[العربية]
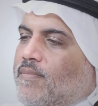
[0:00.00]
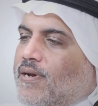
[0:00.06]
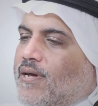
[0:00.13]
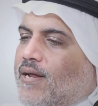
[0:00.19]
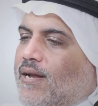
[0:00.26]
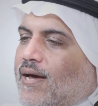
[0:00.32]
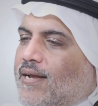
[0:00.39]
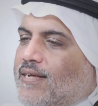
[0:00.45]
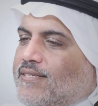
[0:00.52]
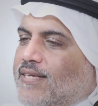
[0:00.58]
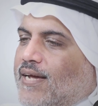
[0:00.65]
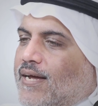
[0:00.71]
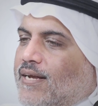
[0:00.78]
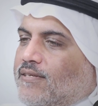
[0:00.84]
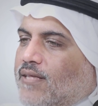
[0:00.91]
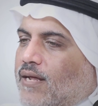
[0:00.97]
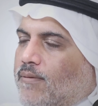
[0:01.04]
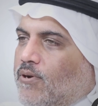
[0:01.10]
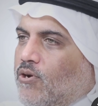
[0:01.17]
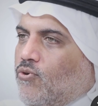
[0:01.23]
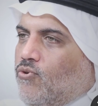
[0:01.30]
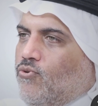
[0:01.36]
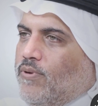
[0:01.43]
من خلال السعي
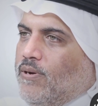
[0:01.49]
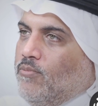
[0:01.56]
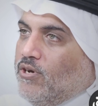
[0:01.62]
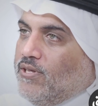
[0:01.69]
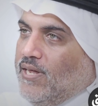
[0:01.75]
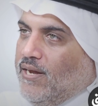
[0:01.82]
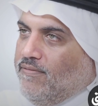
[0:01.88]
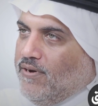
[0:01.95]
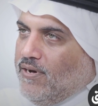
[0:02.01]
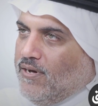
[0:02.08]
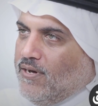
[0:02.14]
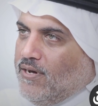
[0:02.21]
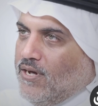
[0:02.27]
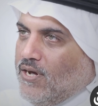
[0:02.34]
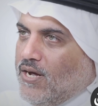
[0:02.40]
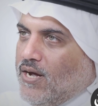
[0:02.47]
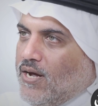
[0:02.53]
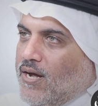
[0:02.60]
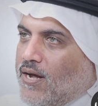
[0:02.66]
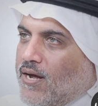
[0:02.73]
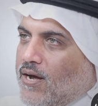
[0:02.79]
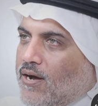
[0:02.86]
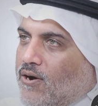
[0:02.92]
لطلب العلوم المختلفة
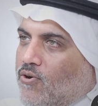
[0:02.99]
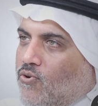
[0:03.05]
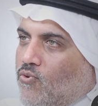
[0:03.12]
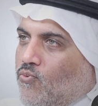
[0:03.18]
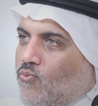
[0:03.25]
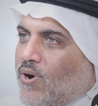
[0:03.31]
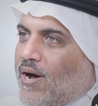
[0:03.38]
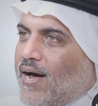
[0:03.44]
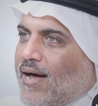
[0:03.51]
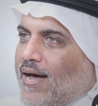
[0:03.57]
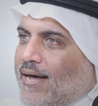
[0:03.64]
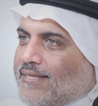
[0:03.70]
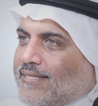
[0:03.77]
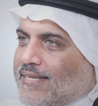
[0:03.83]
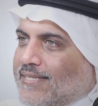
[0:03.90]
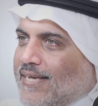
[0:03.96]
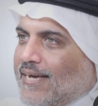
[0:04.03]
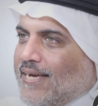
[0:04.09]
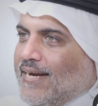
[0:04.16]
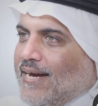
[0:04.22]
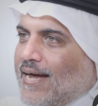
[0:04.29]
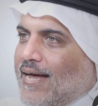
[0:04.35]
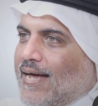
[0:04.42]

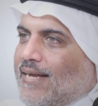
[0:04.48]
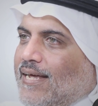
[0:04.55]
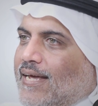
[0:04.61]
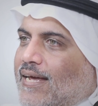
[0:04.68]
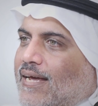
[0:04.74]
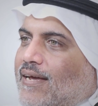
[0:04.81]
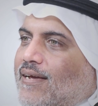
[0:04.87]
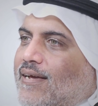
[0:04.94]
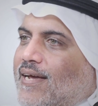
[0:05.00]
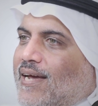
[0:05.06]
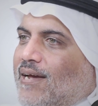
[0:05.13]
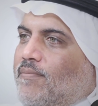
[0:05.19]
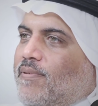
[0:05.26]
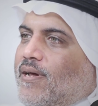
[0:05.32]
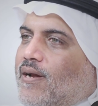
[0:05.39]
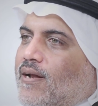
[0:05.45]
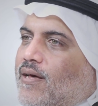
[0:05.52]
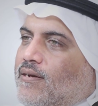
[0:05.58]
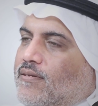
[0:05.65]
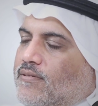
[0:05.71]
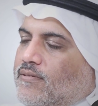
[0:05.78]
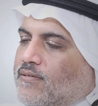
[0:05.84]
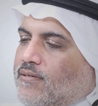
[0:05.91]
وتسخيرها لإعمار
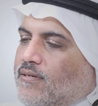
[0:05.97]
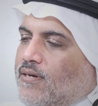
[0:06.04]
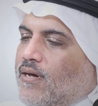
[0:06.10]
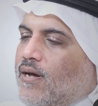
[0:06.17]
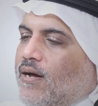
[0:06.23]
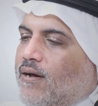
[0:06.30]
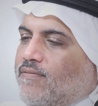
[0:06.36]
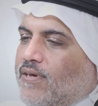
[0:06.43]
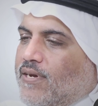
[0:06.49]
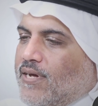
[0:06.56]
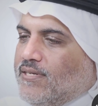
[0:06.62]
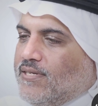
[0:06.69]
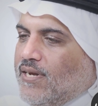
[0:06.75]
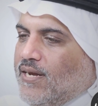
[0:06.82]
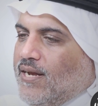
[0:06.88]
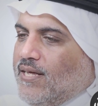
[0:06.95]
الأرض آه، في ناس